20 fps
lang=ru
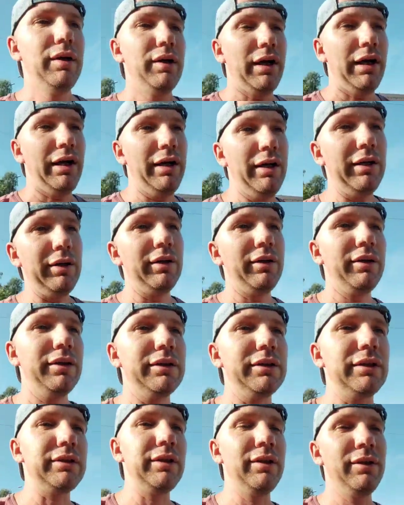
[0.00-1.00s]
А
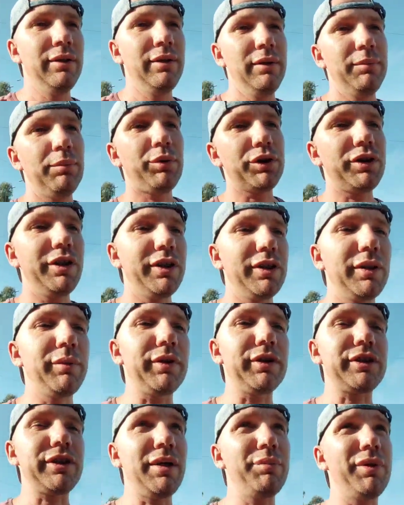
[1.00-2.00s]
после
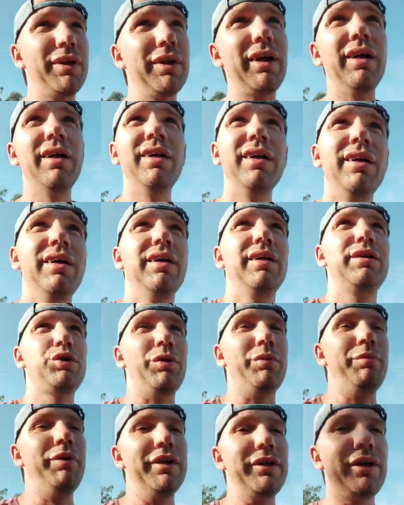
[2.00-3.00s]
этого саммита
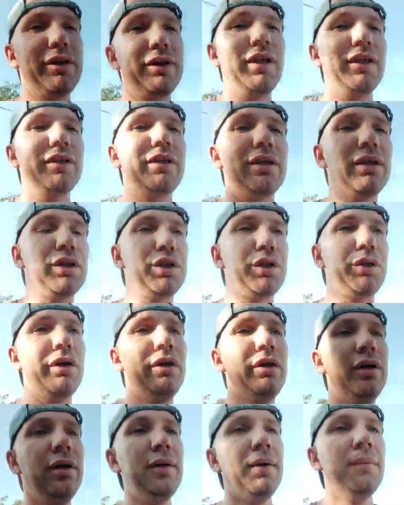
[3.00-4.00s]
Джо Байден едет еще
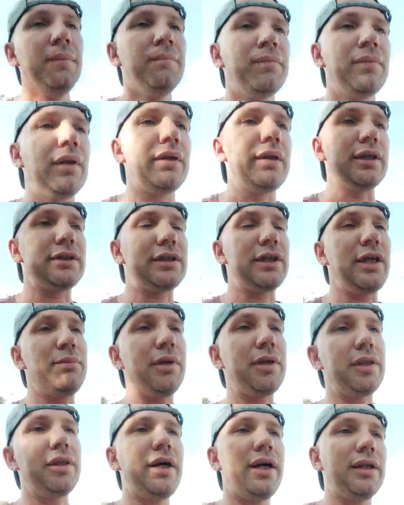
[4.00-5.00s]
на
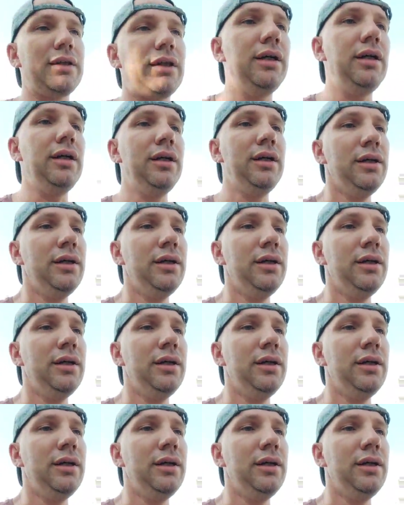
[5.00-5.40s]
саммит НАТО.